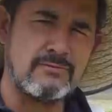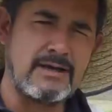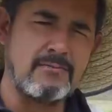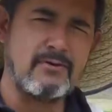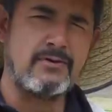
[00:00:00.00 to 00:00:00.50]

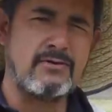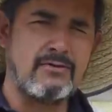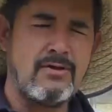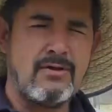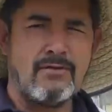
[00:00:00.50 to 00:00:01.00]
amonio
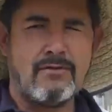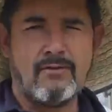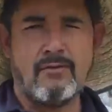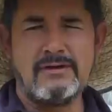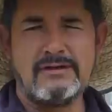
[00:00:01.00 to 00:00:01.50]

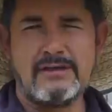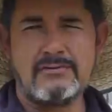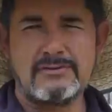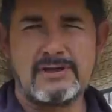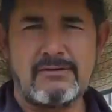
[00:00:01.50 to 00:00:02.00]
o un
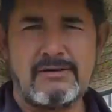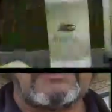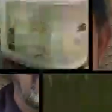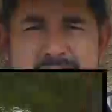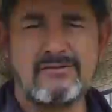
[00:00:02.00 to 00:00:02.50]
nitrito en
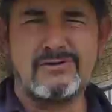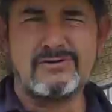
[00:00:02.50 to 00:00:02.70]
0.25,